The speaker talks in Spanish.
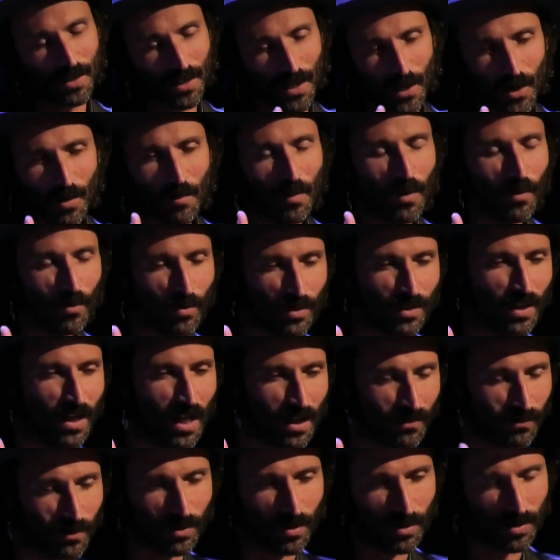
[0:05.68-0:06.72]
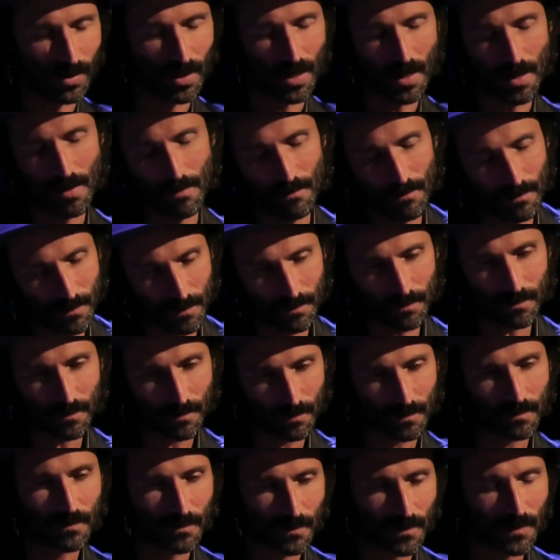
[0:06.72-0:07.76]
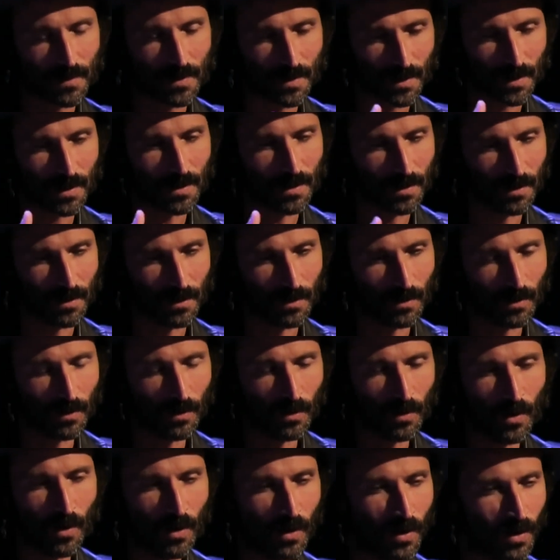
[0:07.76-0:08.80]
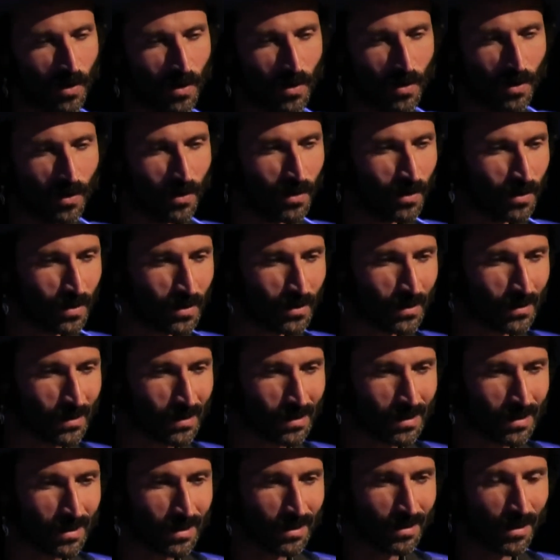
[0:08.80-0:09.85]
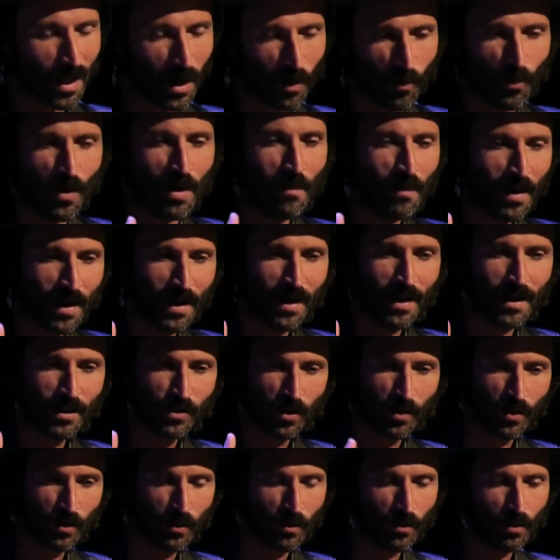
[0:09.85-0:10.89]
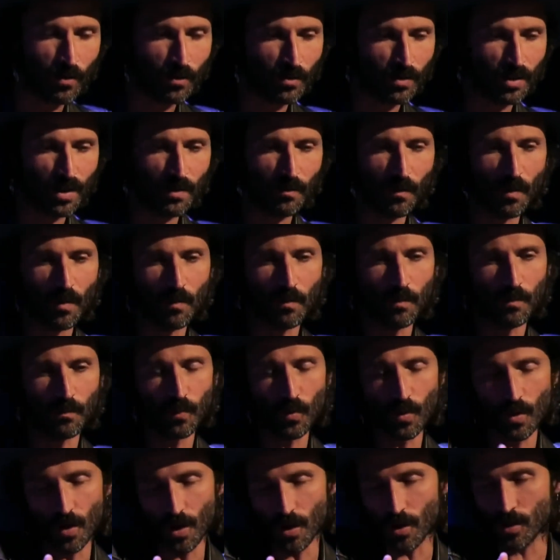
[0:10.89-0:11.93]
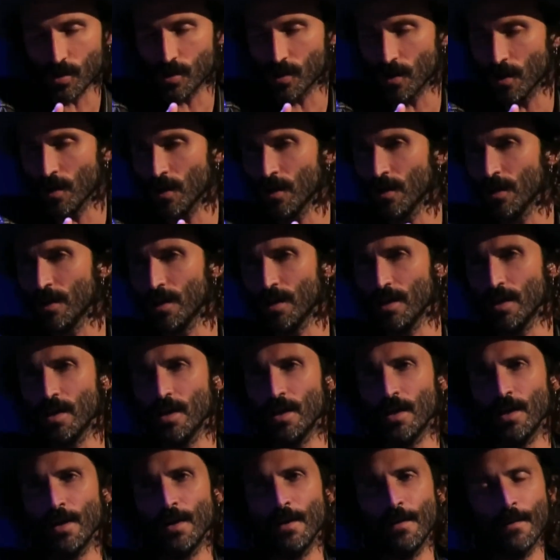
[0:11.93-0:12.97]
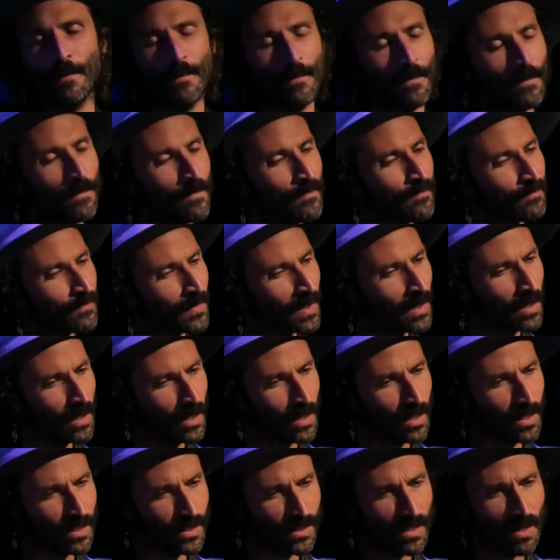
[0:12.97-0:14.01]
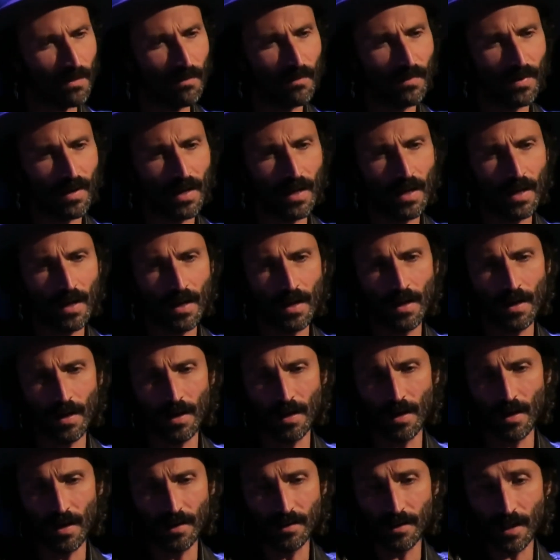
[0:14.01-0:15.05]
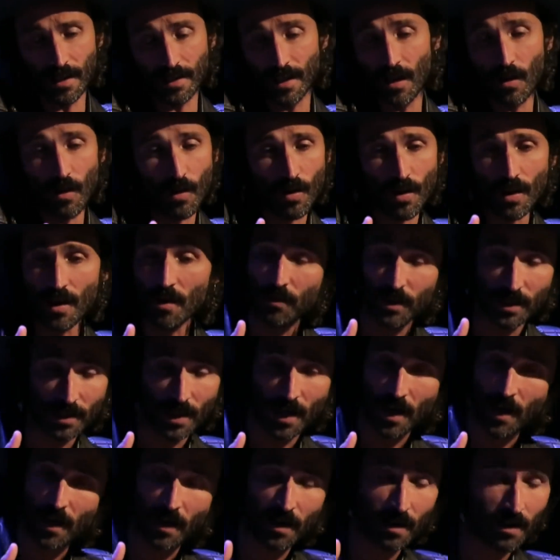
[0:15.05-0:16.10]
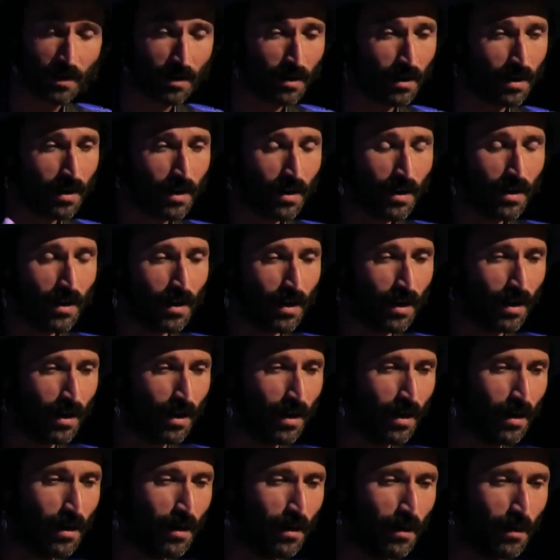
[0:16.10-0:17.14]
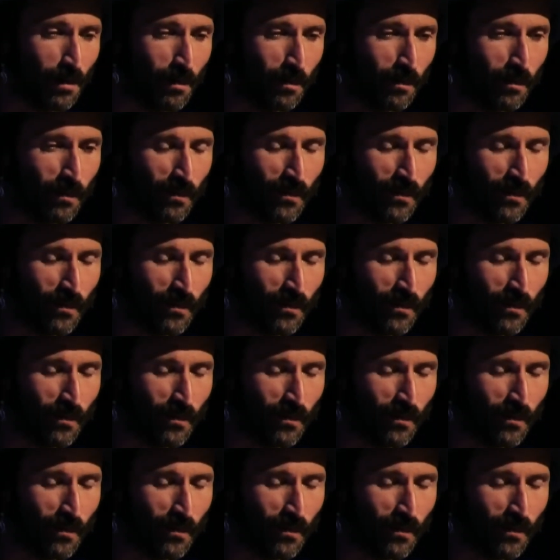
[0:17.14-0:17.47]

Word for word: es que no me gusten las fotos. Eh. No, de alguna manera soy un tipo pudoroso y, siempre he tratado de evitar eh,